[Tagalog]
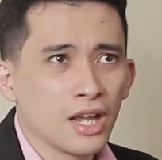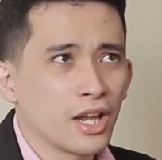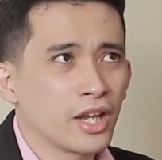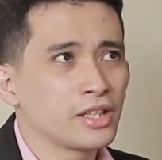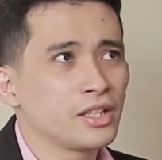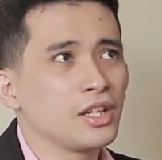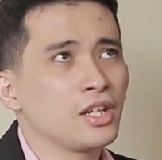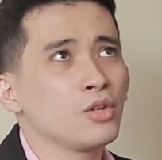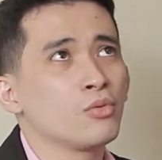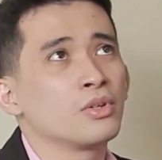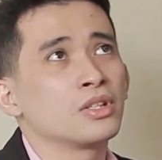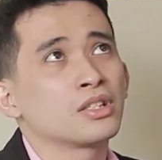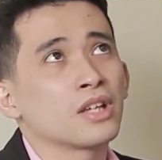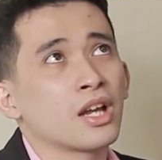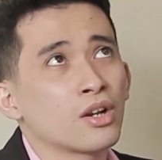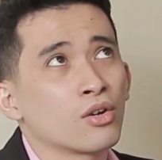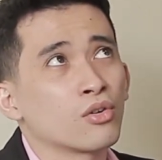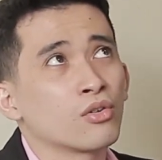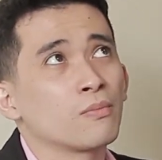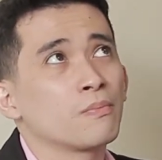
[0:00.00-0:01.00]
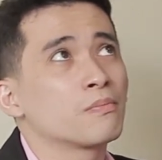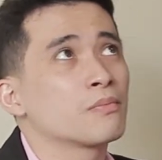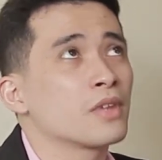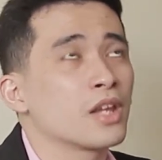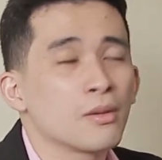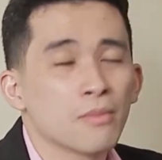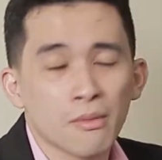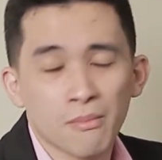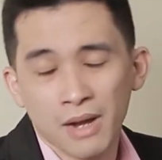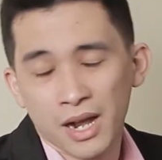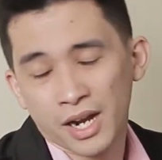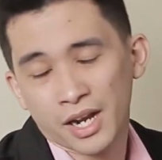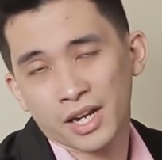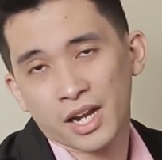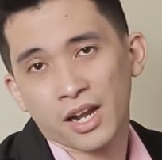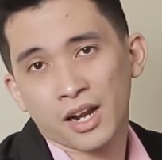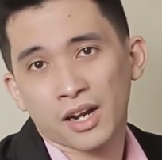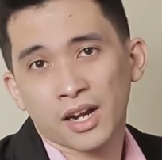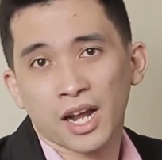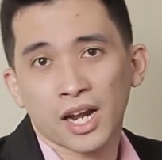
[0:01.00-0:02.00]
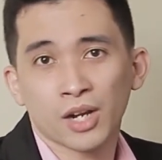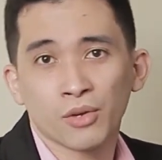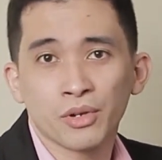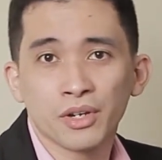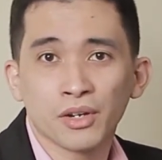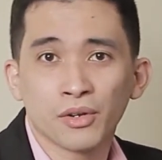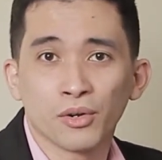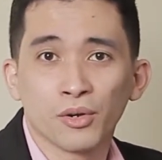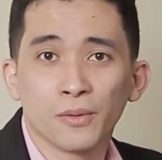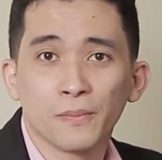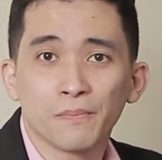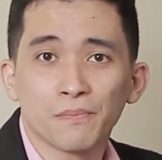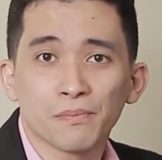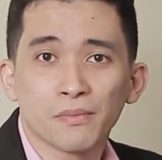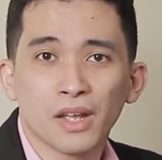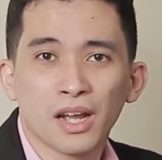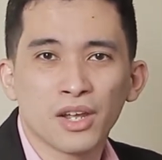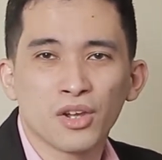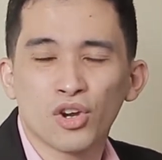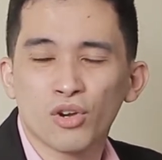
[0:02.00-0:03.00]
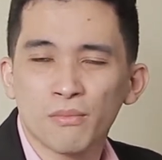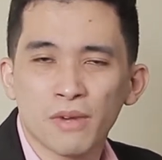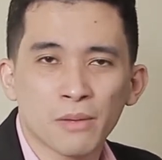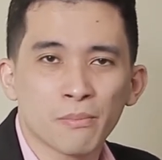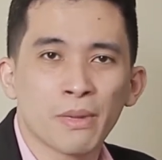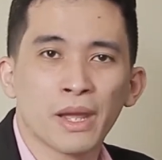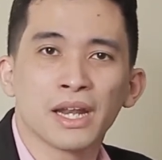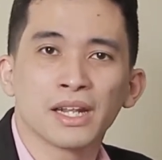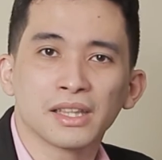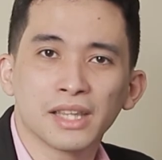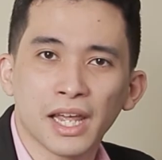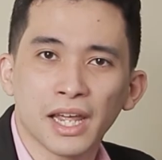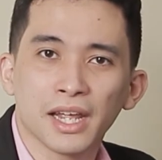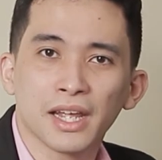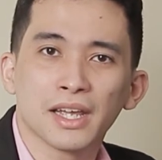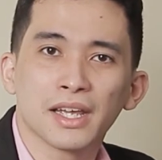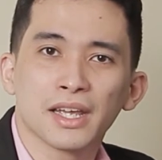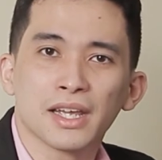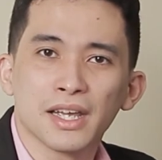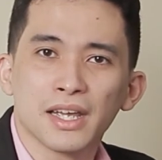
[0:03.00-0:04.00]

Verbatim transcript: Eh di Luis, ano, ibang bagay na lang gagawin ko Ayoko magbenta eh.